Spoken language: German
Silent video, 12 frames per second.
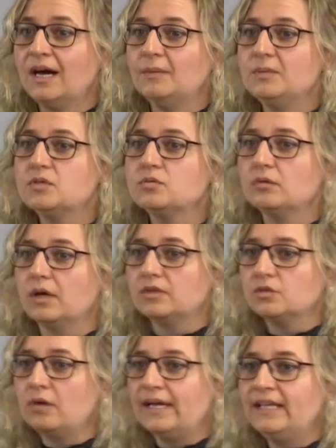hab ich so,
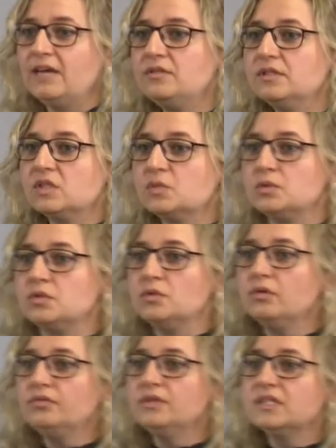so ein heftiges
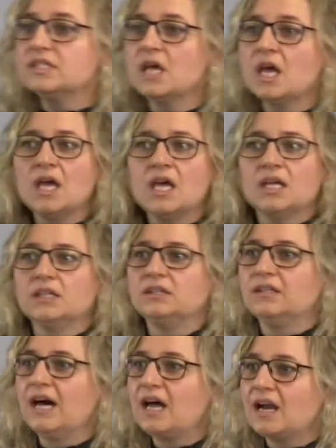Bedürfnis,
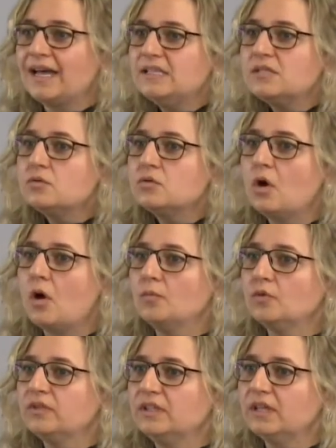da
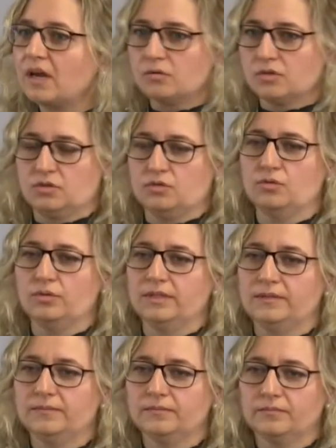reinzukommen und ihn da
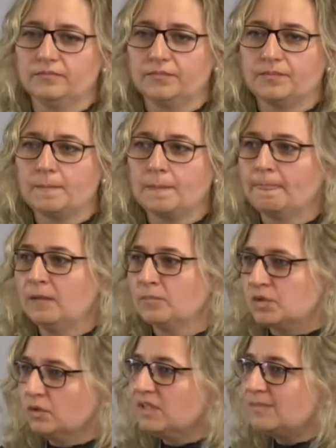rauszuholen.
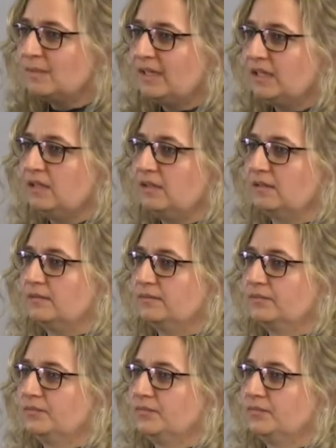Besonders bei meinen Kindern.